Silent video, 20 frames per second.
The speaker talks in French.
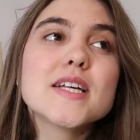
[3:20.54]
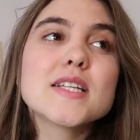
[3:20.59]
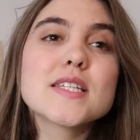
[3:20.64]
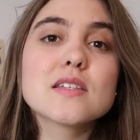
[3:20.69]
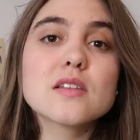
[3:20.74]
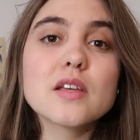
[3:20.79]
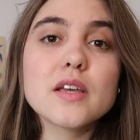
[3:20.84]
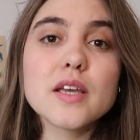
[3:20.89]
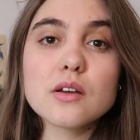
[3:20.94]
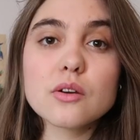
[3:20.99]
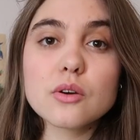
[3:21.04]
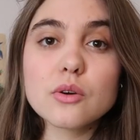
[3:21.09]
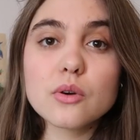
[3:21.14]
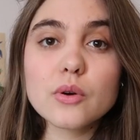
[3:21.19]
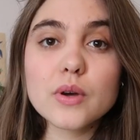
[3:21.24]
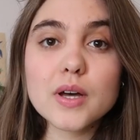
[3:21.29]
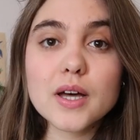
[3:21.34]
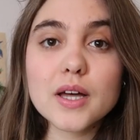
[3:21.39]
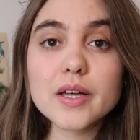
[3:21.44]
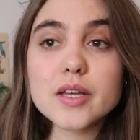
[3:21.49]
C'est
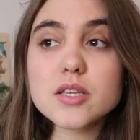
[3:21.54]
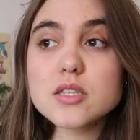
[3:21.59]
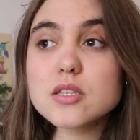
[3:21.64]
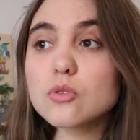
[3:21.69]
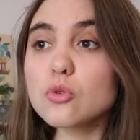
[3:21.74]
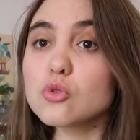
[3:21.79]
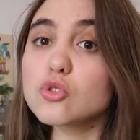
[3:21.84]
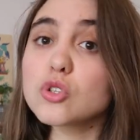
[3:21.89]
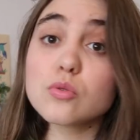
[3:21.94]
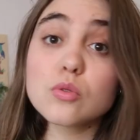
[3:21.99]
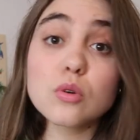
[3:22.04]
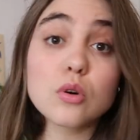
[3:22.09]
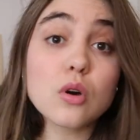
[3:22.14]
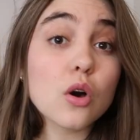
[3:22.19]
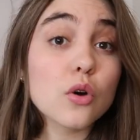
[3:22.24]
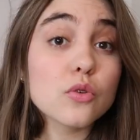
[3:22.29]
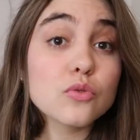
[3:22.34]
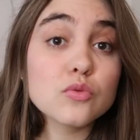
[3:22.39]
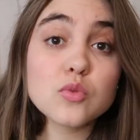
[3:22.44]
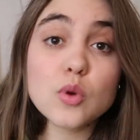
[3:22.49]
un récit que j'ai lu
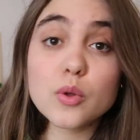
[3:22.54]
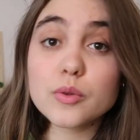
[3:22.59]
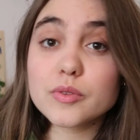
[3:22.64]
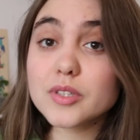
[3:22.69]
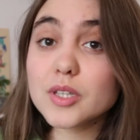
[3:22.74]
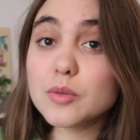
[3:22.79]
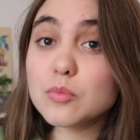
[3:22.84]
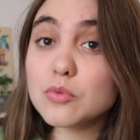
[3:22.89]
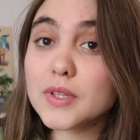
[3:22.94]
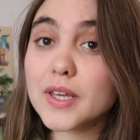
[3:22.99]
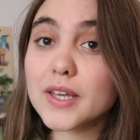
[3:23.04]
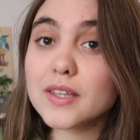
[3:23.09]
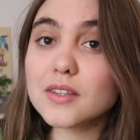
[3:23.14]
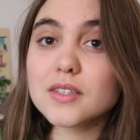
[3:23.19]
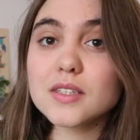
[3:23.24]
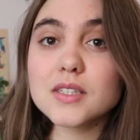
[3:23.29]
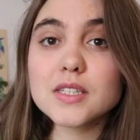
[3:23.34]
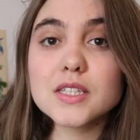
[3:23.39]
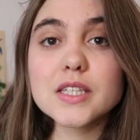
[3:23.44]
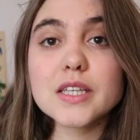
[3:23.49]
encore une fois en début
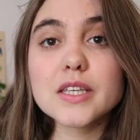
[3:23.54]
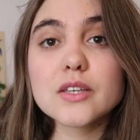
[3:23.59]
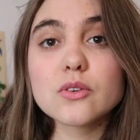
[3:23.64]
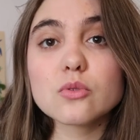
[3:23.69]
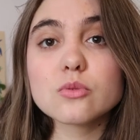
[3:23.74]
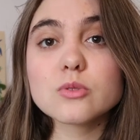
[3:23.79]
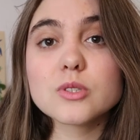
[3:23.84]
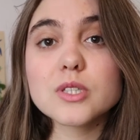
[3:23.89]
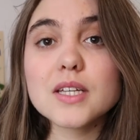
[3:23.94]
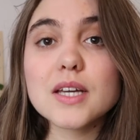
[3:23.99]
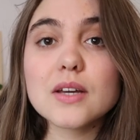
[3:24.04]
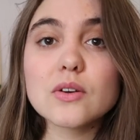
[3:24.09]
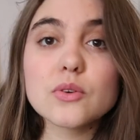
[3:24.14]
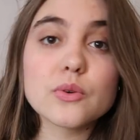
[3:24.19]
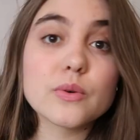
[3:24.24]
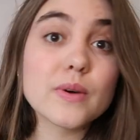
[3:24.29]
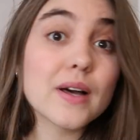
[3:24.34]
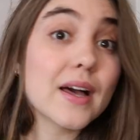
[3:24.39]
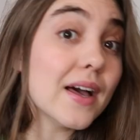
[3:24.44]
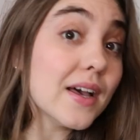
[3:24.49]
d'année et que j'ai
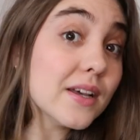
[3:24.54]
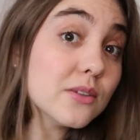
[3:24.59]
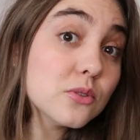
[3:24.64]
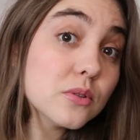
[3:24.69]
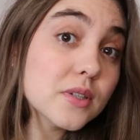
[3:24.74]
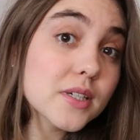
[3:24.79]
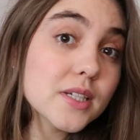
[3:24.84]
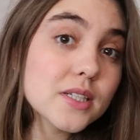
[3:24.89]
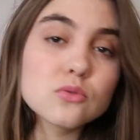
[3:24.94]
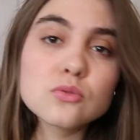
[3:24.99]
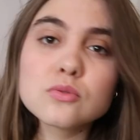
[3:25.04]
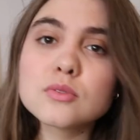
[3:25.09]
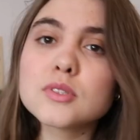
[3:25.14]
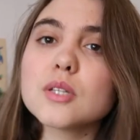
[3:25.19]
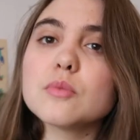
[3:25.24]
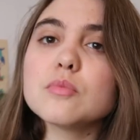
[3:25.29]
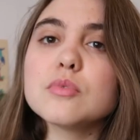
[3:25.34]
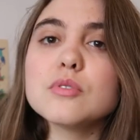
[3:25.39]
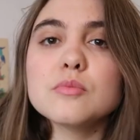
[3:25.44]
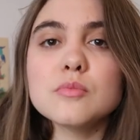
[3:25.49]
adoré tout
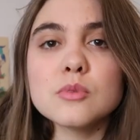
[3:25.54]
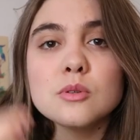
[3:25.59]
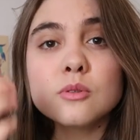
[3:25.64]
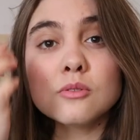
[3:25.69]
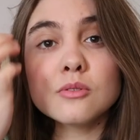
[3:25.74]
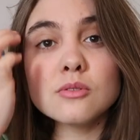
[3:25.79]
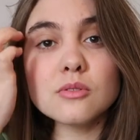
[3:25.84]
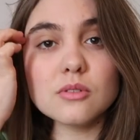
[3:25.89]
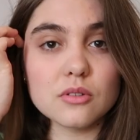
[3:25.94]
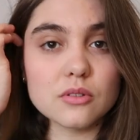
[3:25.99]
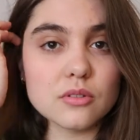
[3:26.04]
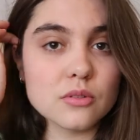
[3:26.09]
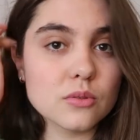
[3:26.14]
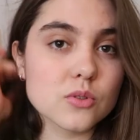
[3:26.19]
simplement.